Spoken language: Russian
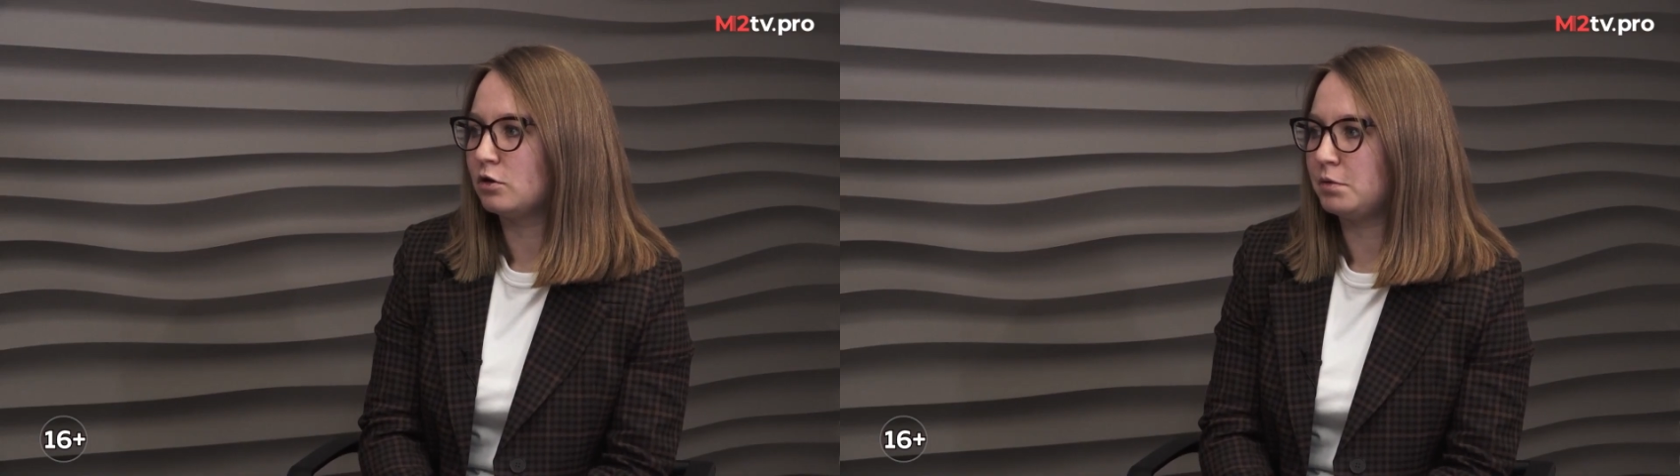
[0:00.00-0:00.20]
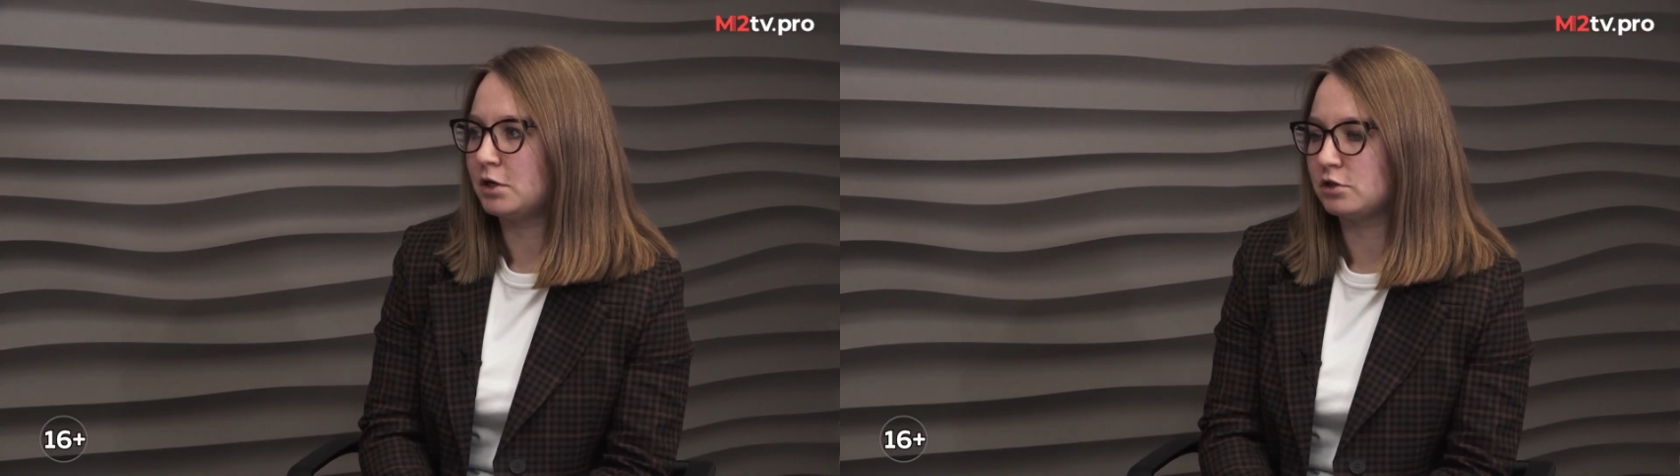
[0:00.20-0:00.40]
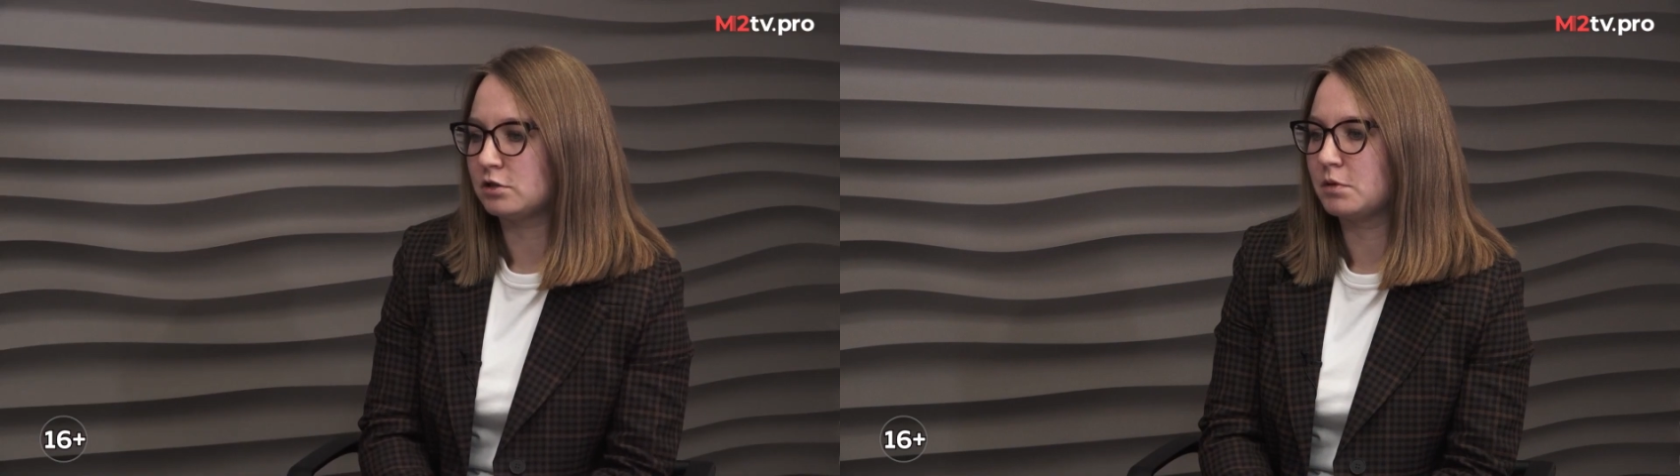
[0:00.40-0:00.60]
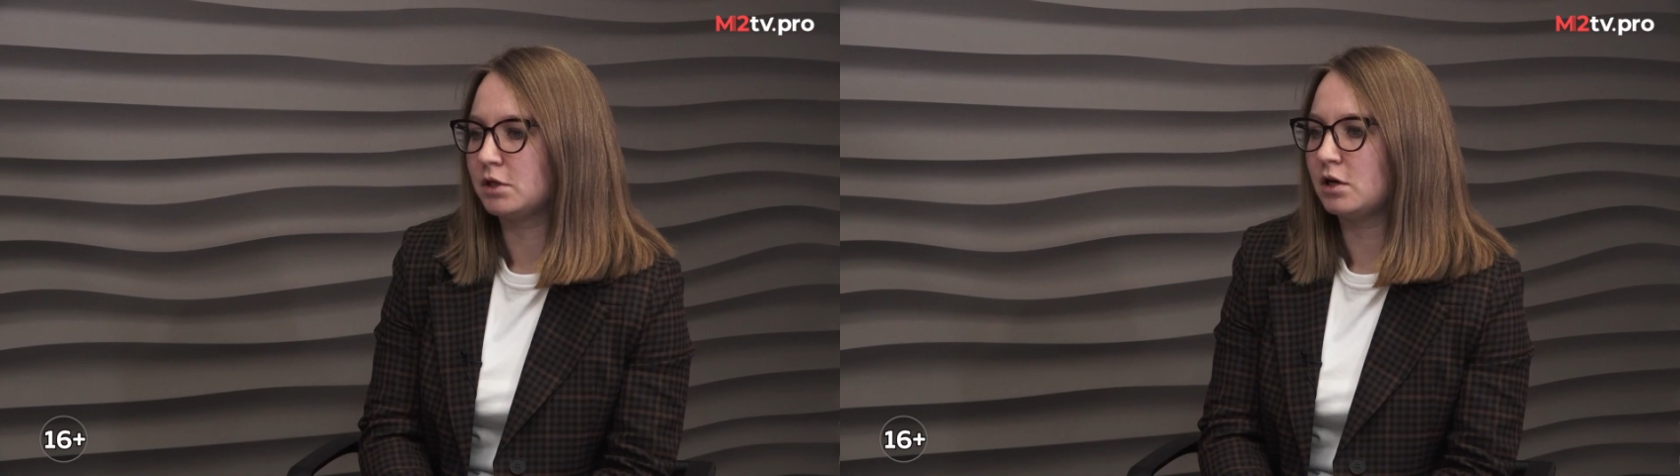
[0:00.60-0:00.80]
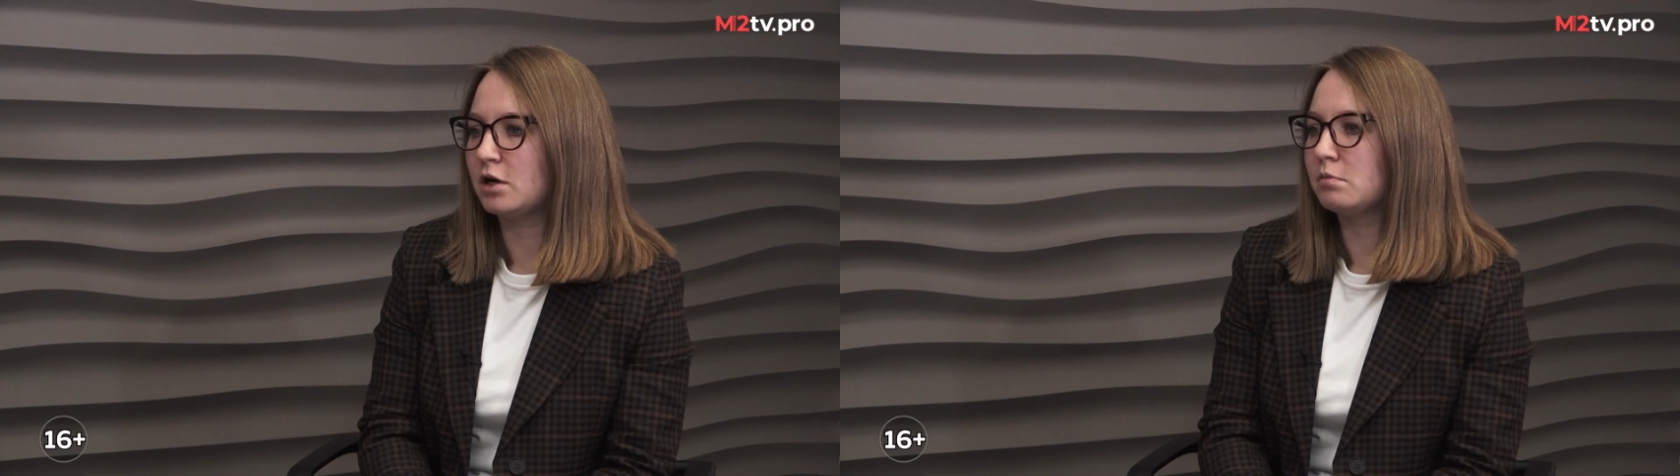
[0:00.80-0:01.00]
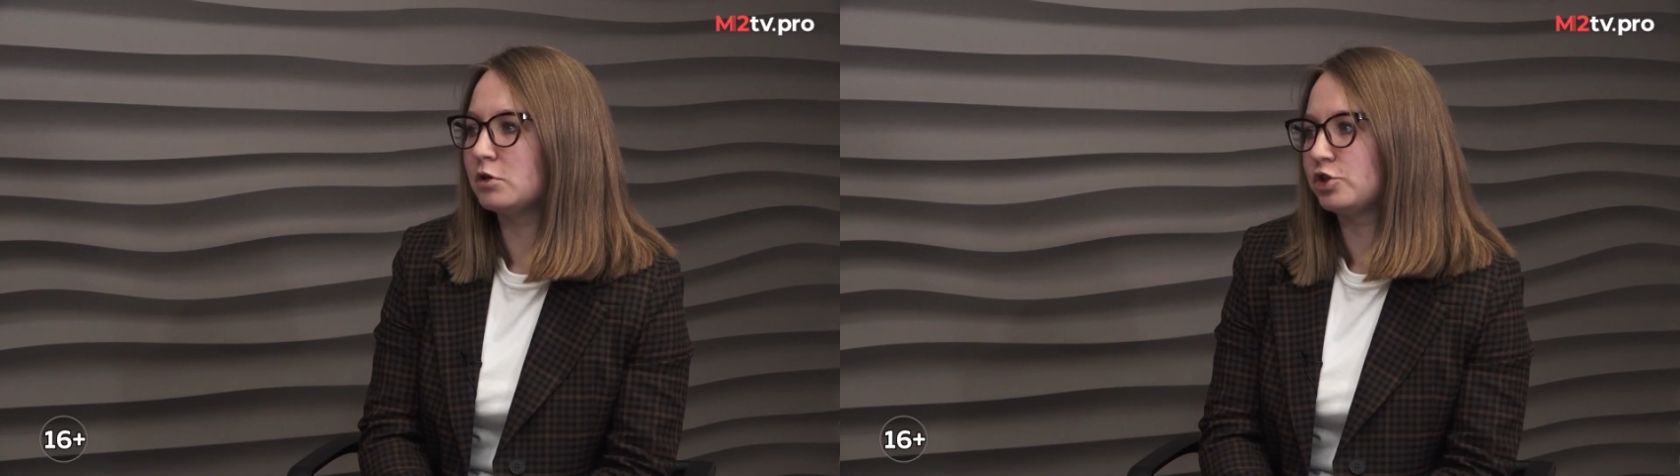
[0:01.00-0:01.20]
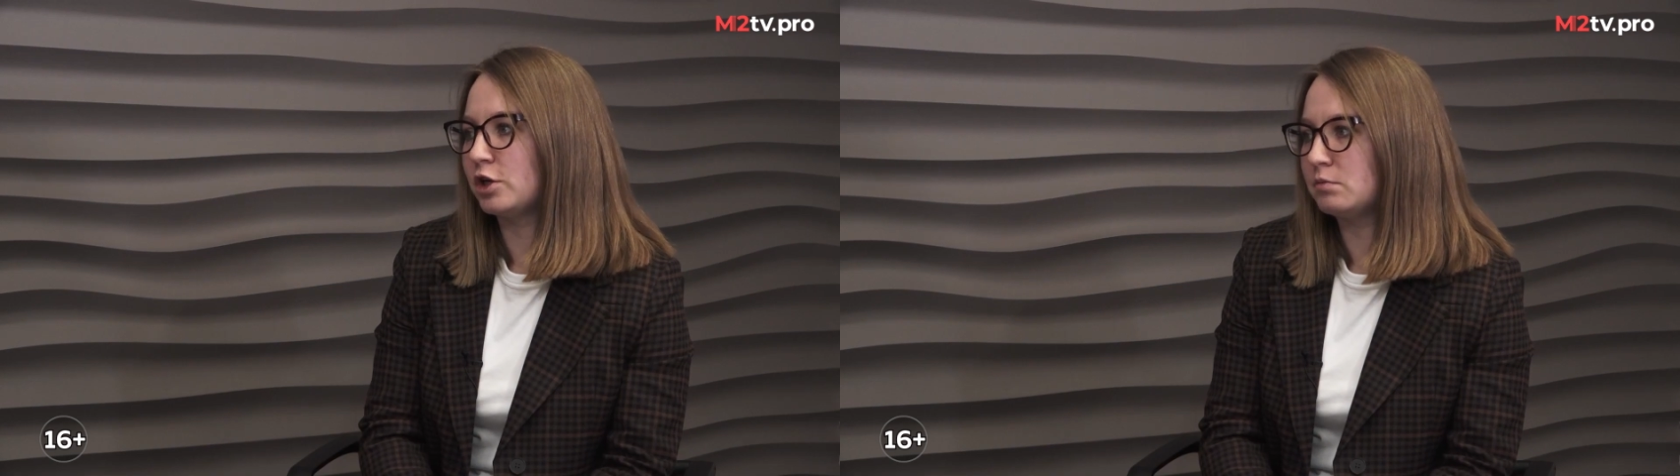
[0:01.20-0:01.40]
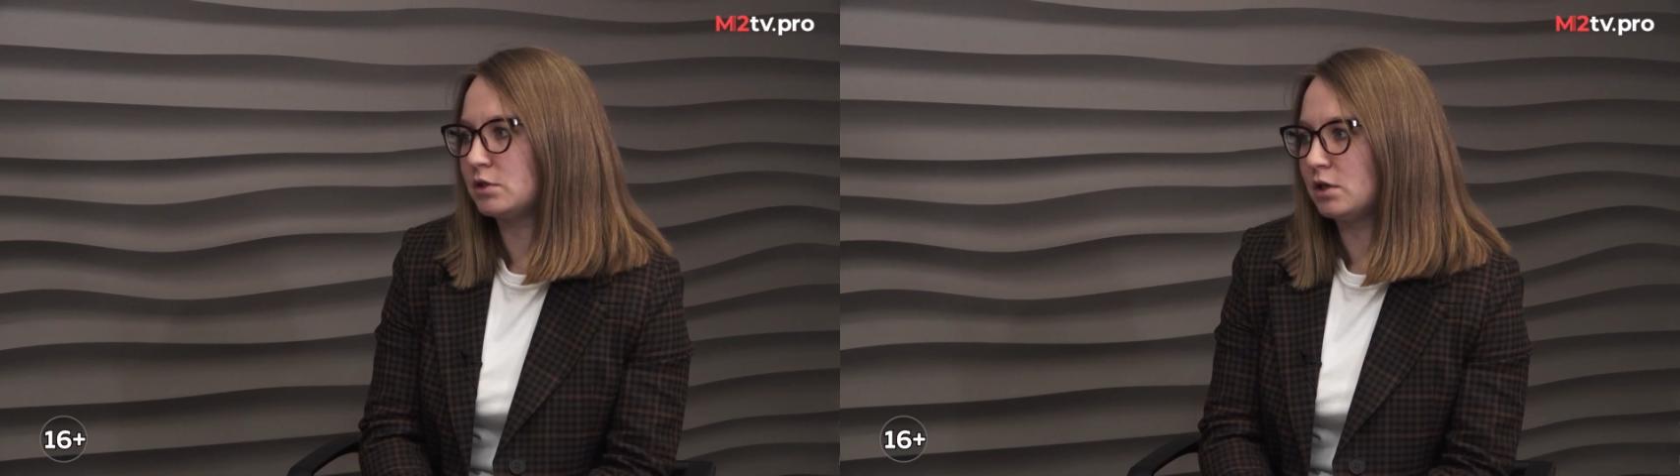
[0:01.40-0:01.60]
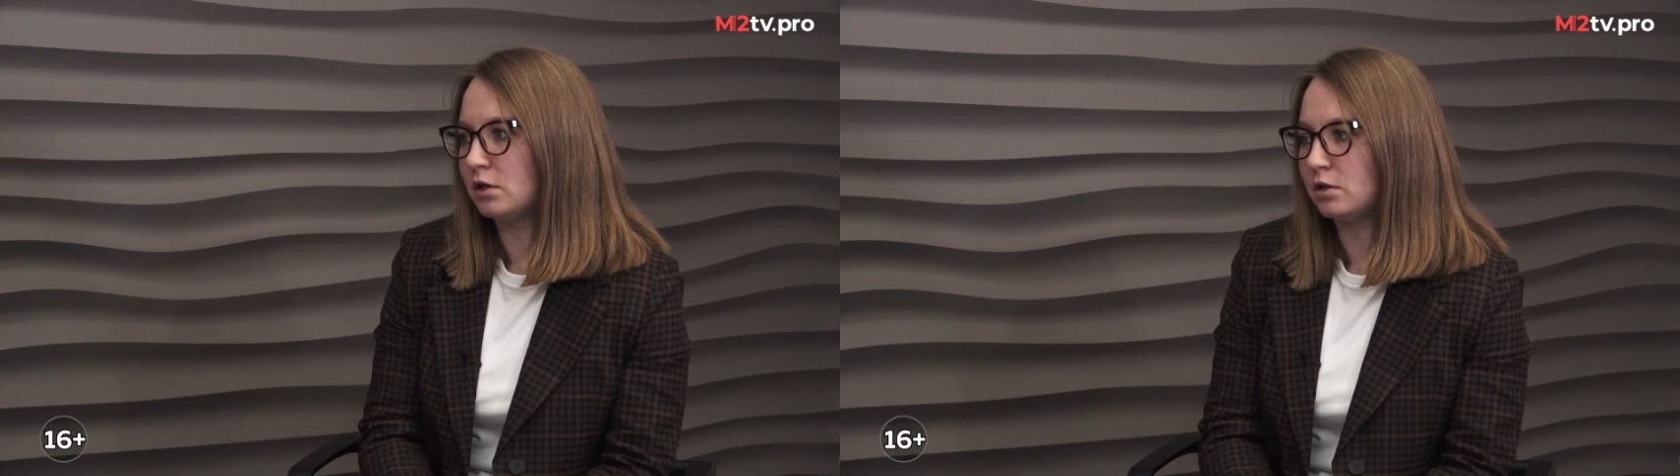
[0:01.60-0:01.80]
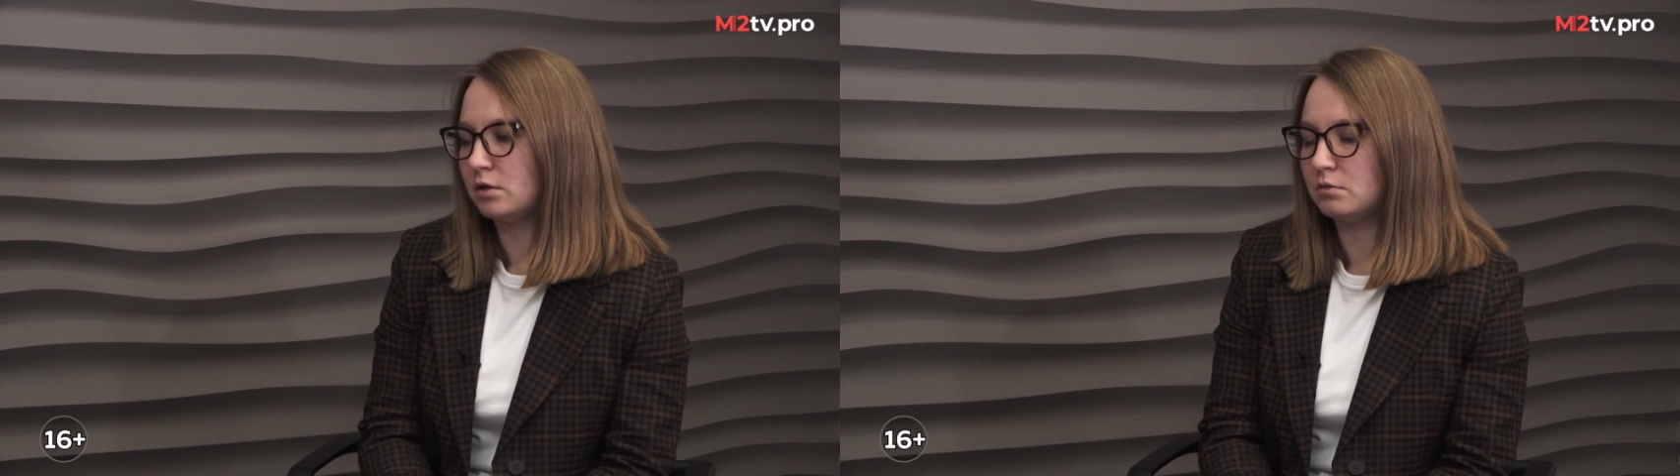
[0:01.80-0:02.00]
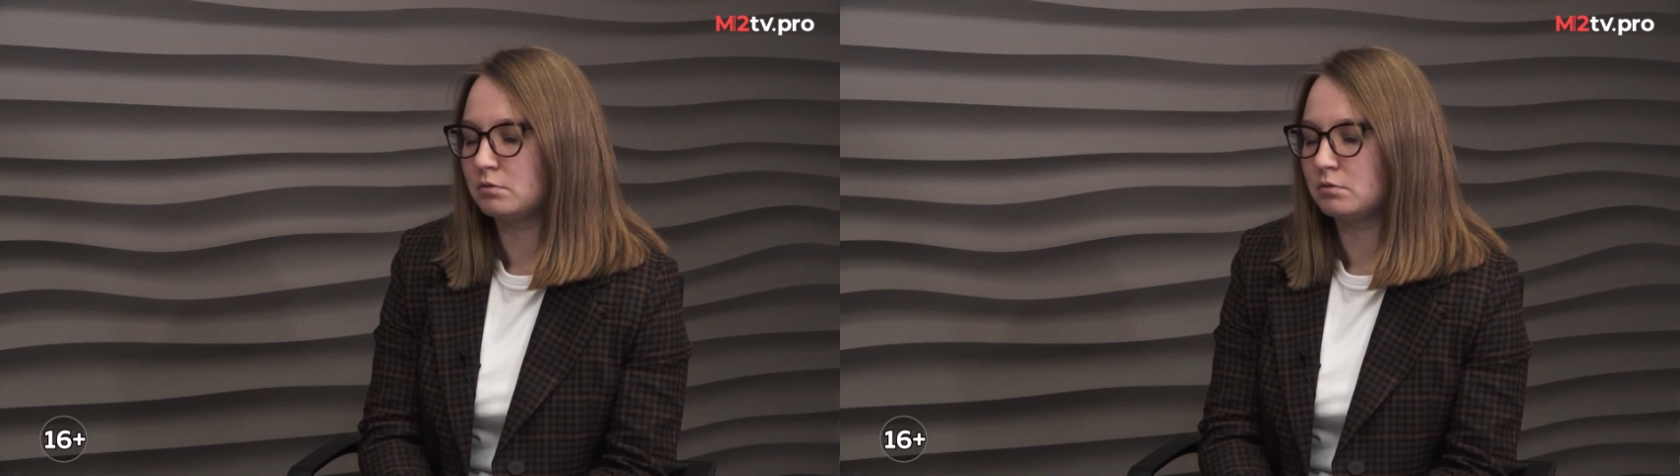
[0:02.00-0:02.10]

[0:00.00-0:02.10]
Но, опять же, смотря как мы считаем сделки.